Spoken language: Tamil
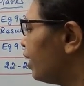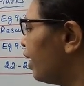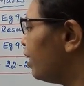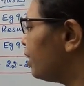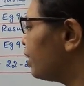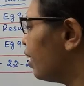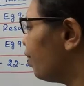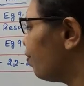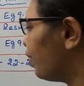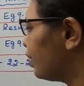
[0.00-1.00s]
எயித்தில்
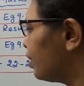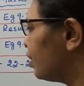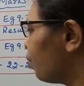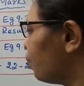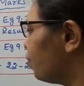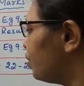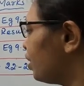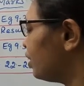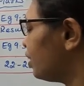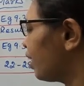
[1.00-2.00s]
ஃபர்ஸ்ட்
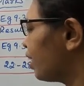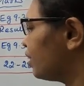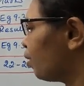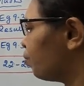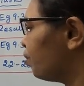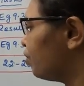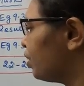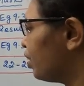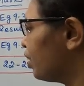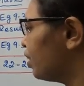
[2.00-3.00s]
டிவிஷன் செகண்ட்
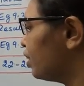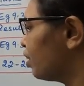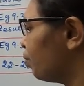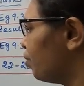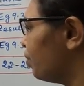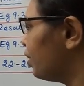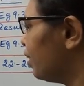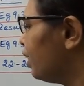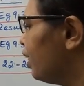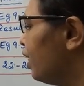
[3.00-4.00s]
சப்டிவிஷன் தேர்ட்
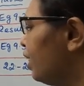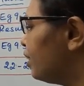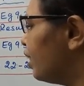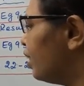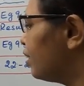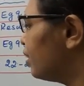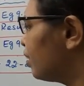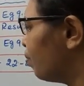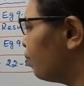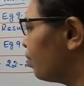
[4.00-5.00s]
சப்டிவிஷன் டென்த்து
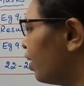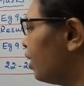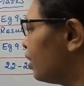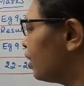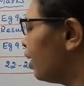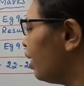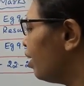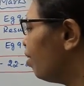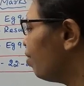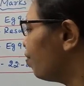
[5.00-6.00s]
சம் எயித்தில்
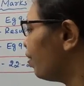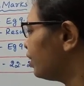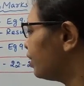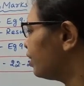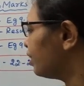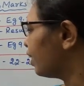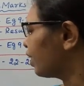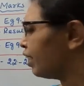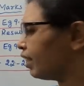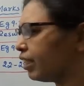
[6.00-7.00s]
ஃபர்ஸ்ட்
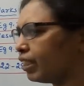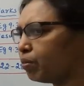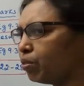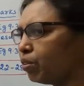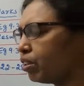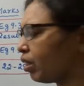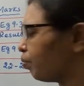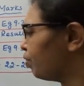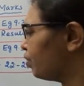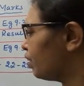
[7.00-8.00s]
செகண்ட் தேர்ட் மூணு
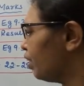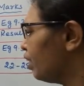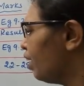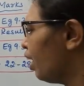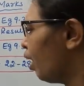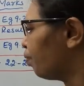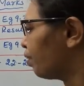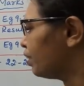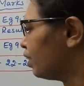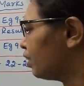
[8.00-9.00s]
சப்டிவிஷன்
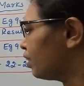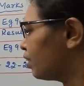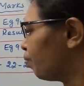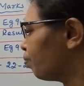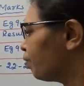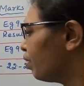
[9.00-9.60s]
அப்புறம் டென்த்து சம்